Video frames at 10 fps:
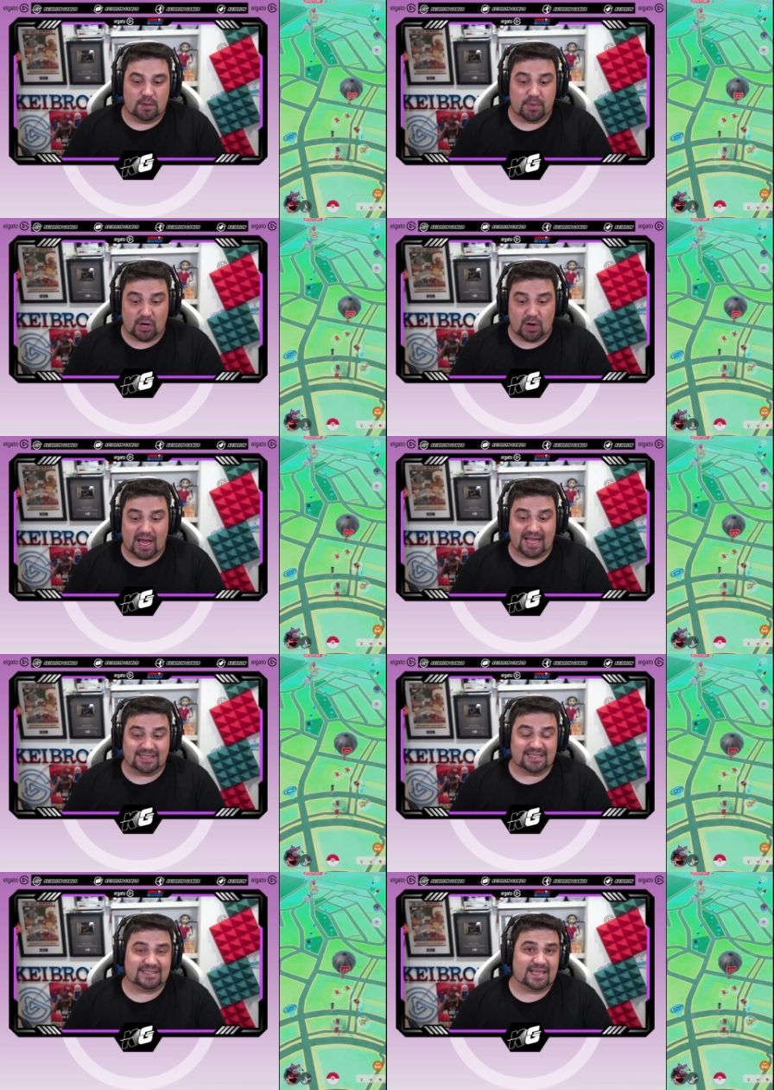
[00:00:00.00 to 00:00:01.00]
Pero
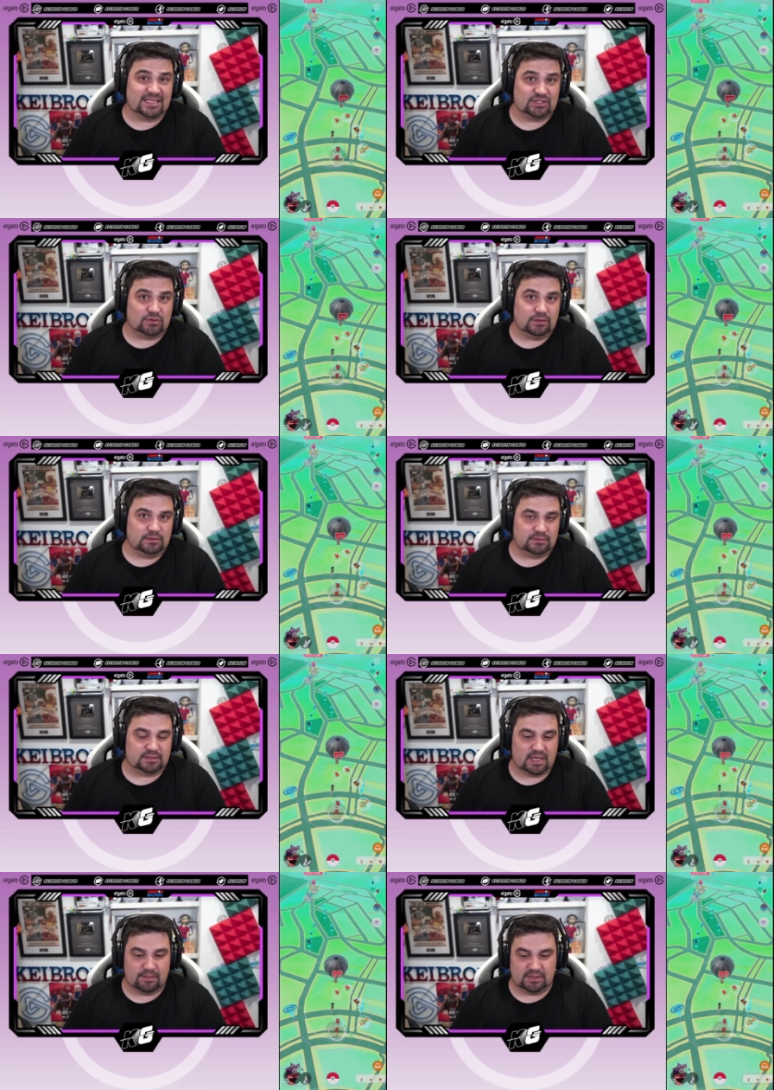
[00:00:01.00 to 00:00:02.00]
antes de esto,
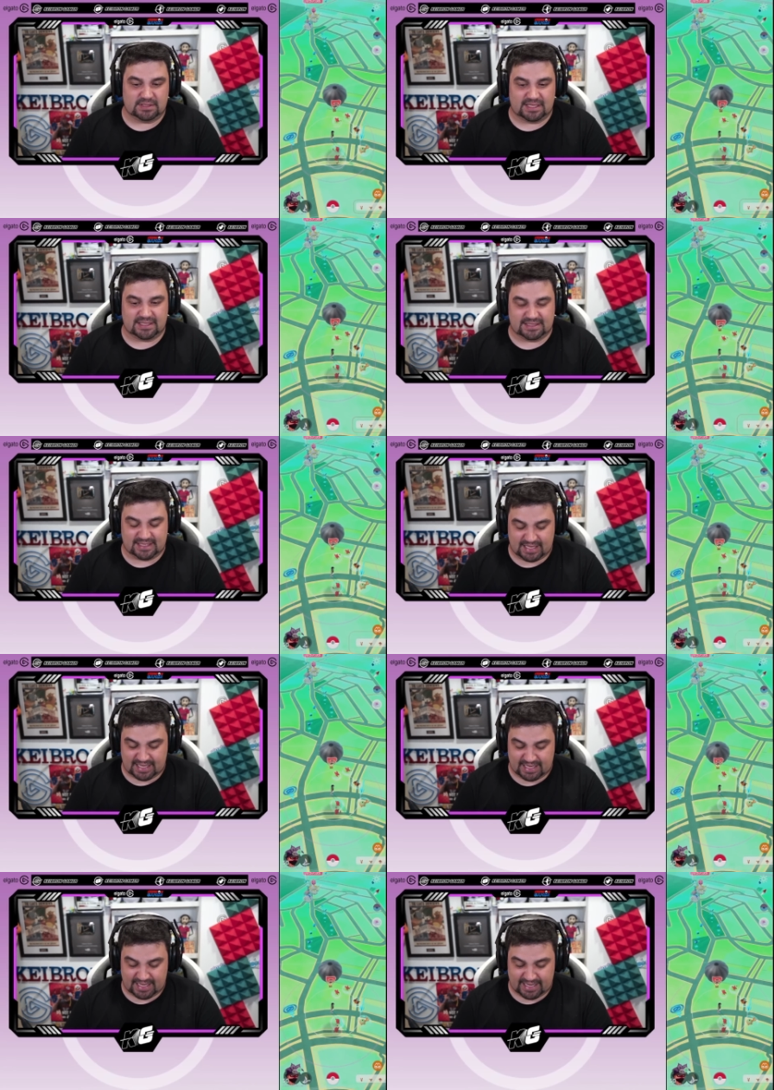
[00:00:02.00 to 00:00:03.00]
Keybrons, antes
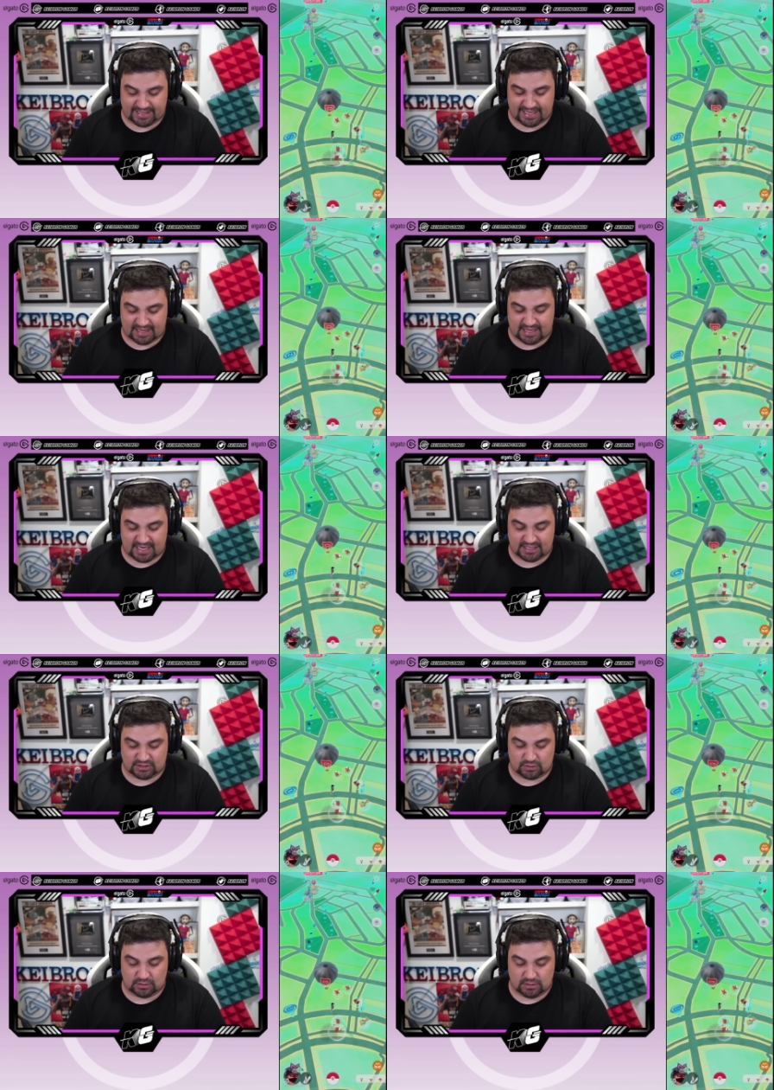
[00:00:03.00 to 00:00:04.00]
de, hacer
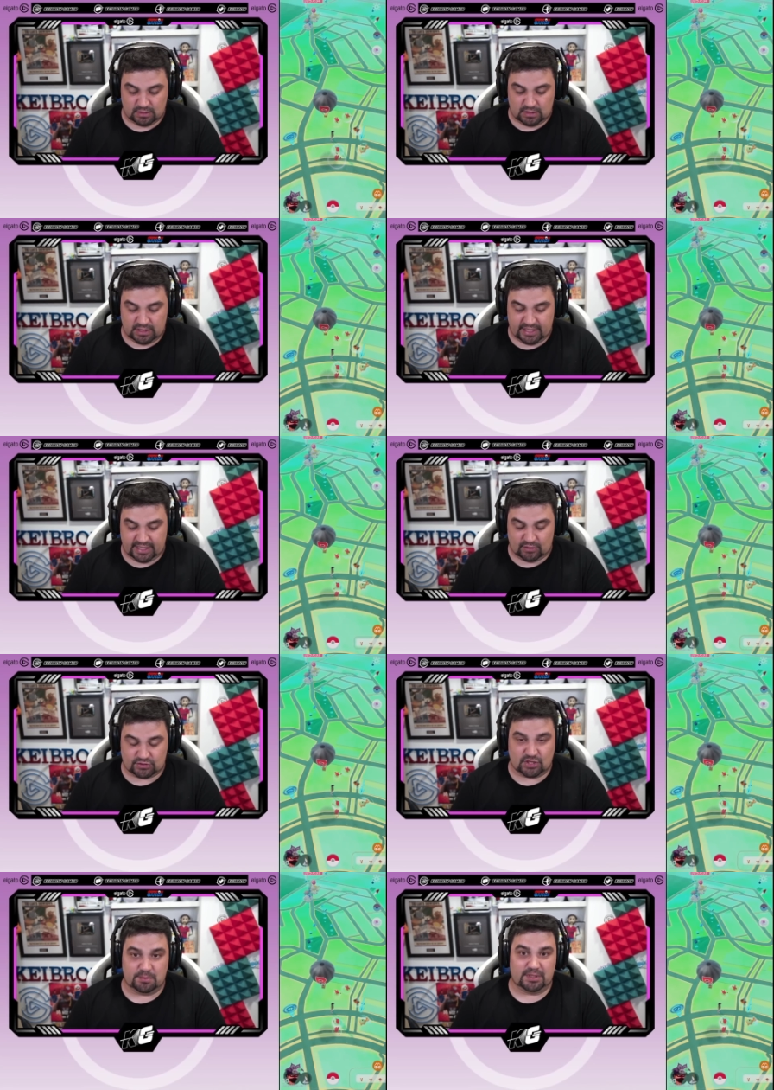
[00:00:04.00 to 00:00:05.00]
esto, eh, os
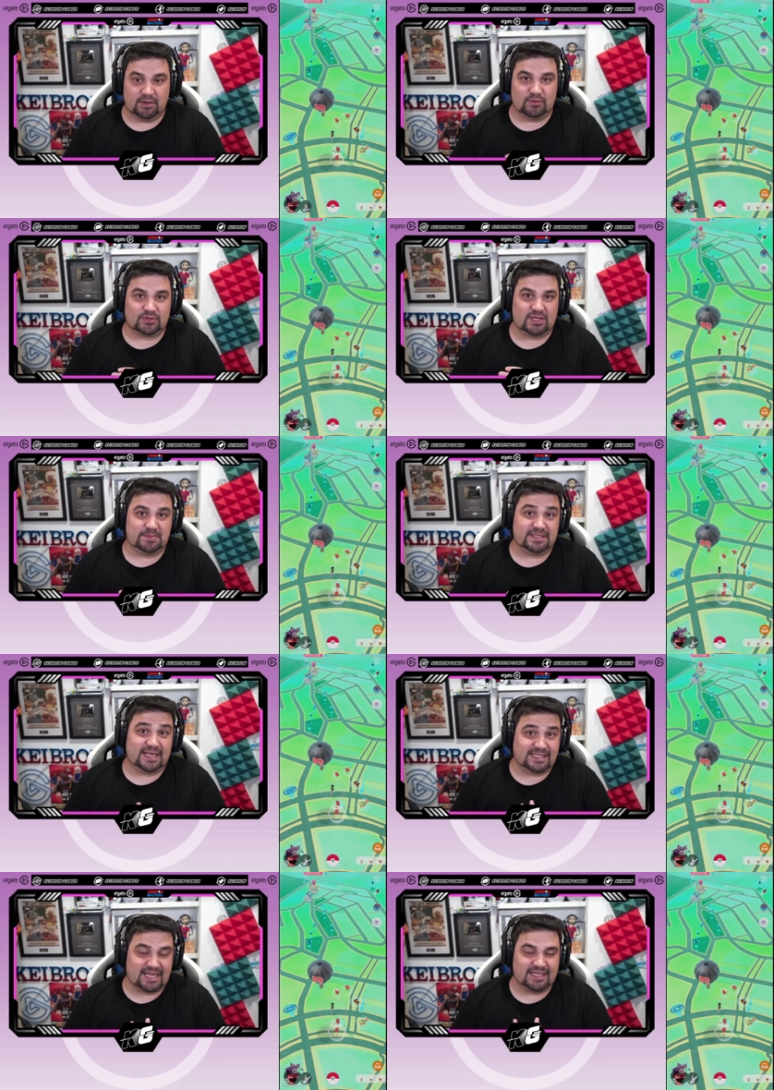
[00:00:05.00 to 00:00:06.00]
quiero poner unos clips
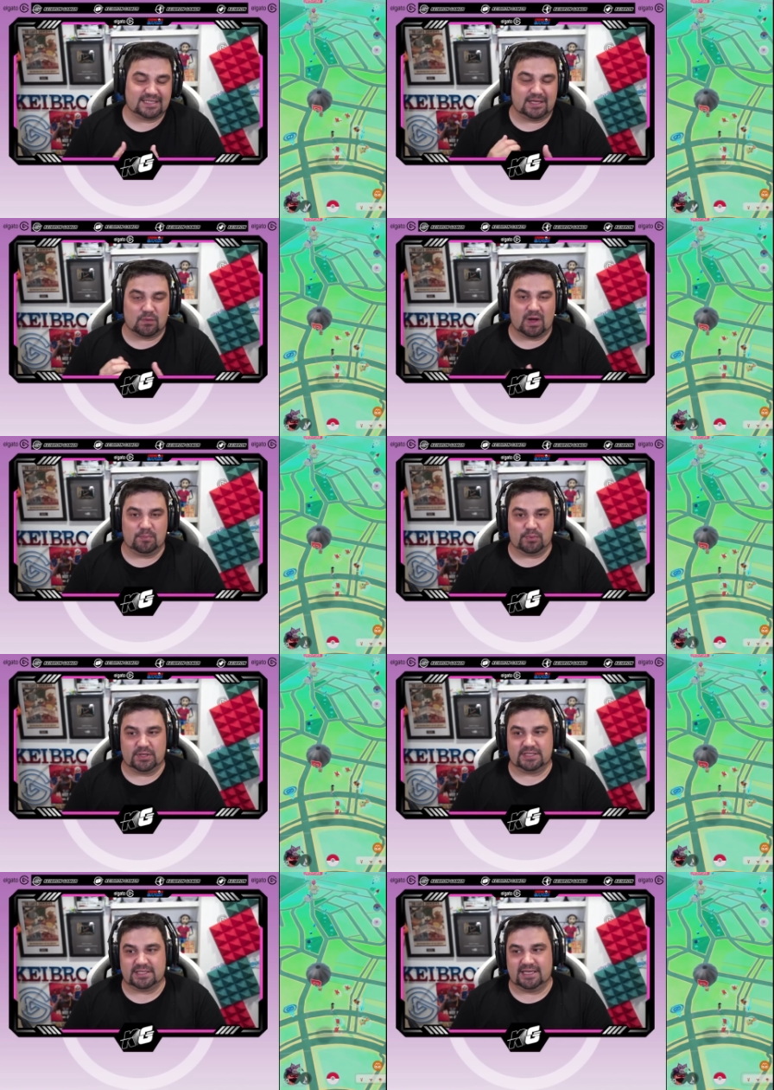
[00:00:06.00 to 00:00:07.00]
interesantes en el cual
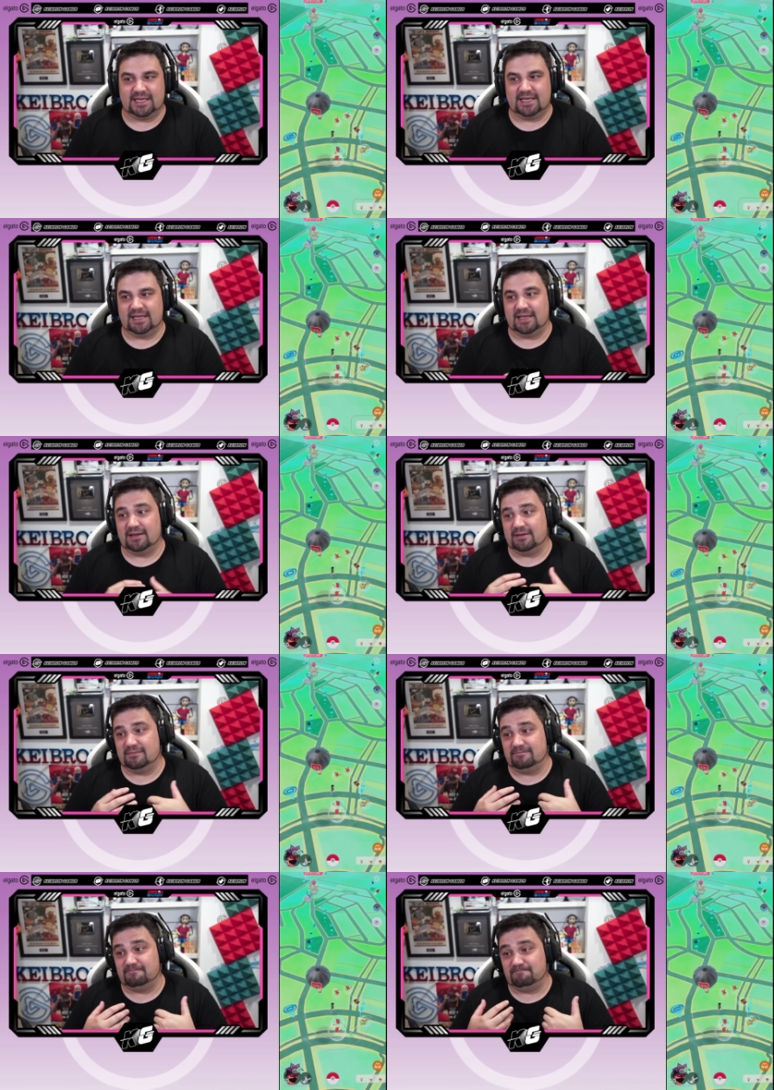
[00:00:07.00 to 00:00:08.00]
pues eh,
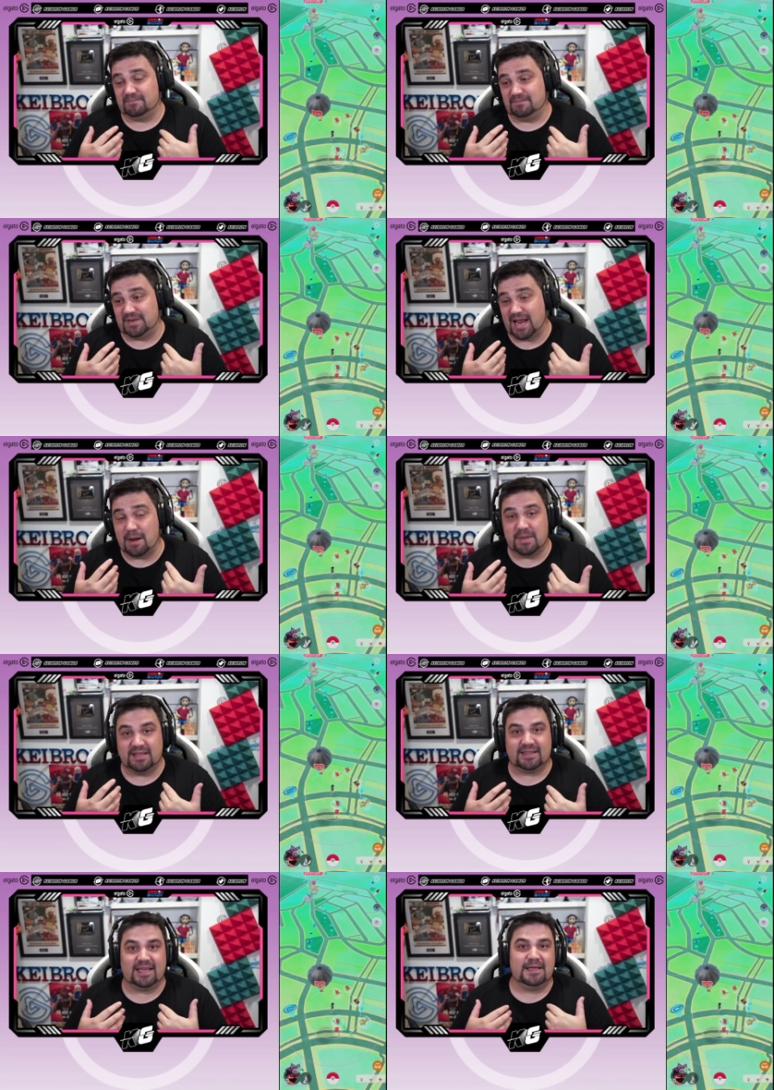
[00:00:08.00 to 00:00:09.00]

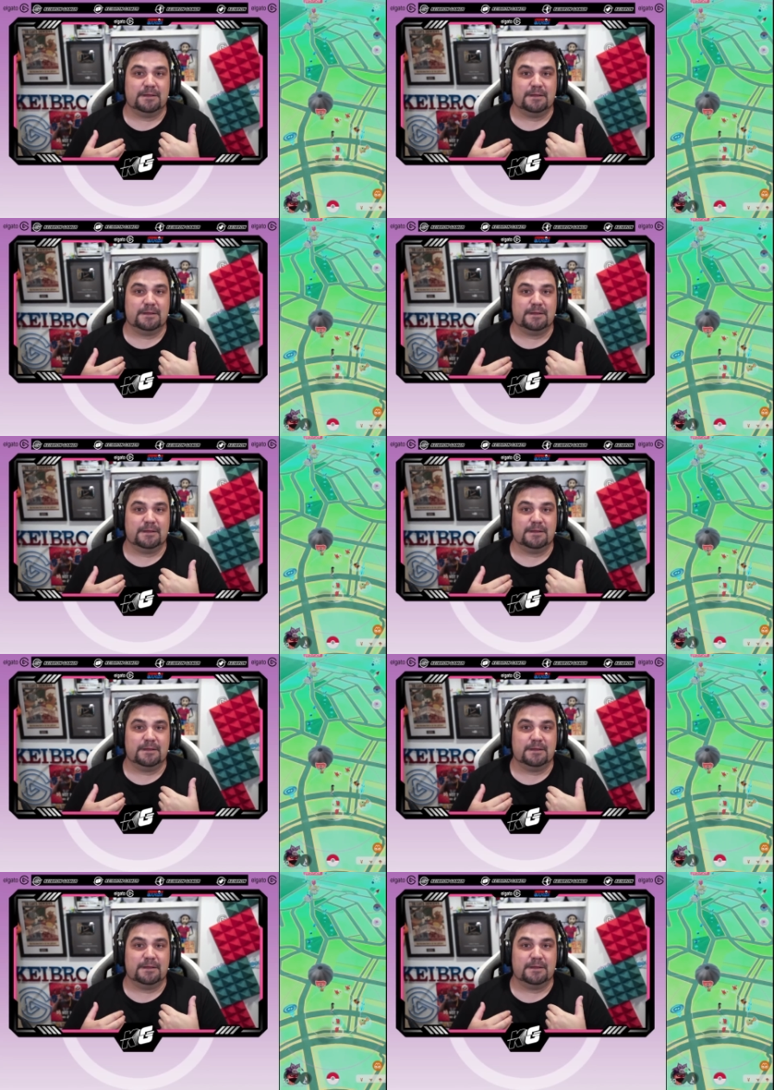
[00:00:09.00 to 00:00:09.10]
realmente